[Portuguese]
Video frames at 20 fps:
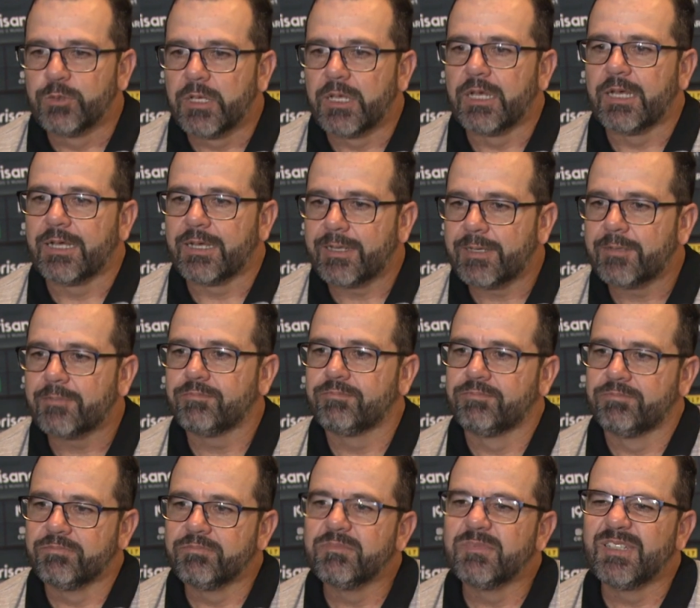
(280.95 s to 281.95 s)
é,
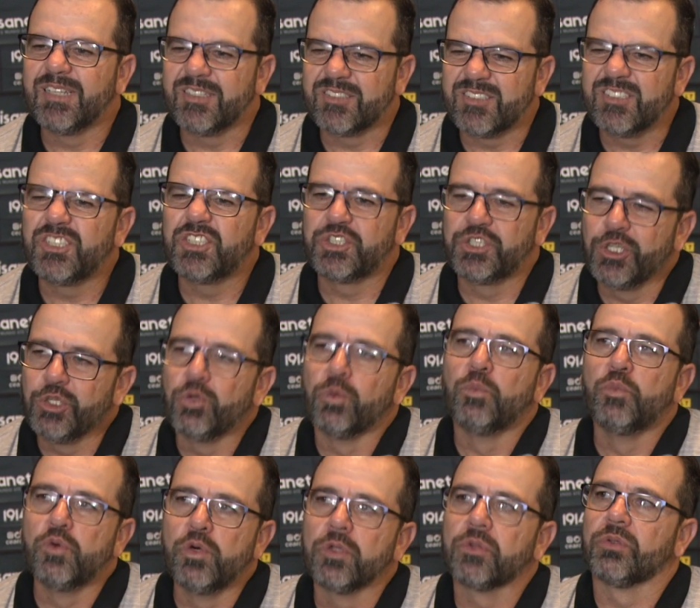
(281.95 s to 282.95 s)
exigido
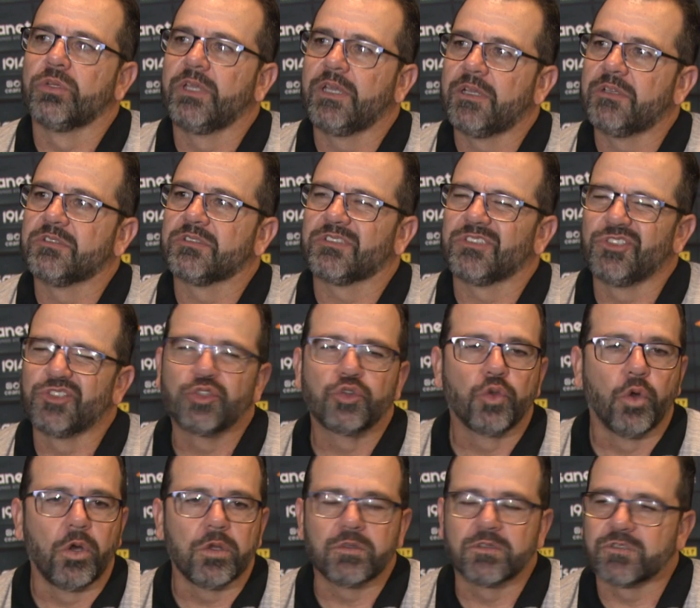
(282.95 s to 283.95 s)
muito deles, assim, de
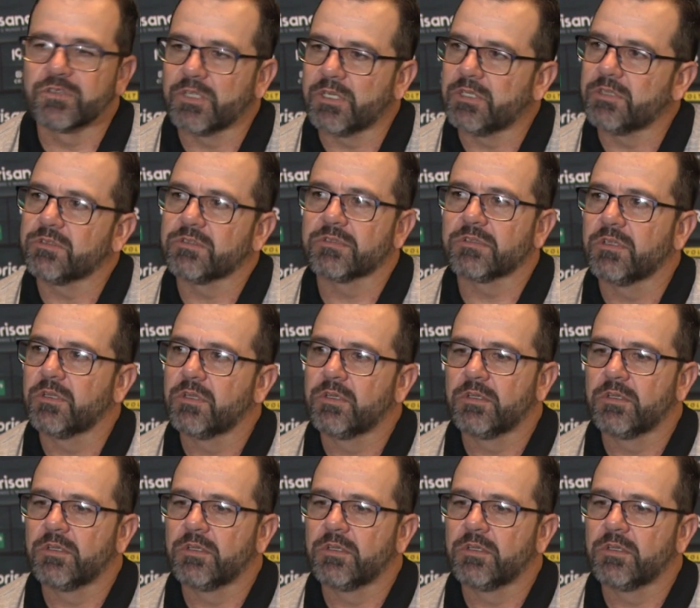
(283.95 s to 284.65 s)
todos eles.